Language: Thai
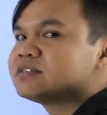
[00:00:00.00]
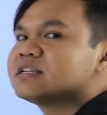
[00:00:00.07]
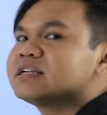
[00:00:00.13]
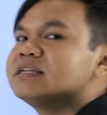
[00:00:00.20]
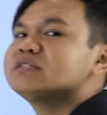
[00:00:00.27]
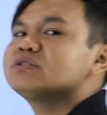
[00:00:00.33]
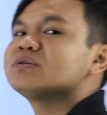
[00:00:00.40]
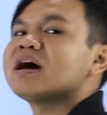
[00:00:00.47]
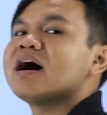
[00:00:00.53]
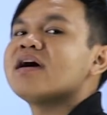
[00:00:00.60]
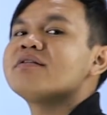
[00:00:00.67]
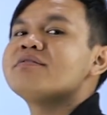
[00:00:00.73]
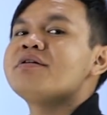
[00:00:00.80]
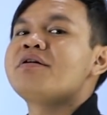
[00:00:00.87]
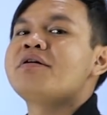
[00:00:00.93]
ชนิดสุดท้าย
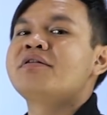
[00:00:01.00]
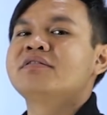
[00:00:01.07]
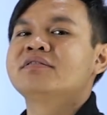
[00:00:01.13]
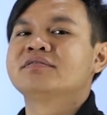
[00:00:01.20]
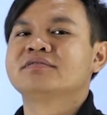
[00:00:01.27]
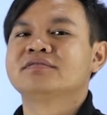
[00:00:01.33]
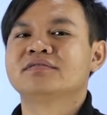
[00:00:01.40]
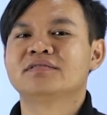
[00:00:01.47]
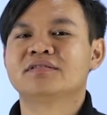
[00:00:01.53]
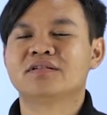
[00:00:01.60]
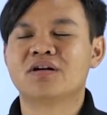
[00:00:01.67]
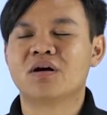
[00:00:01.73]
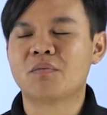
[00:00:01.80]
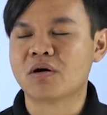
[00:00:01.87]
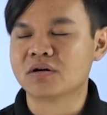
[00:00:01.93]
แล้ว
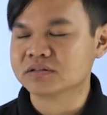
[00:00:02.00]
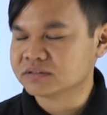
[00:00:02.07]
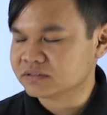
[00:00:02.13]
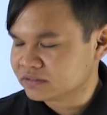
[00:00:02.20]
น้องบอก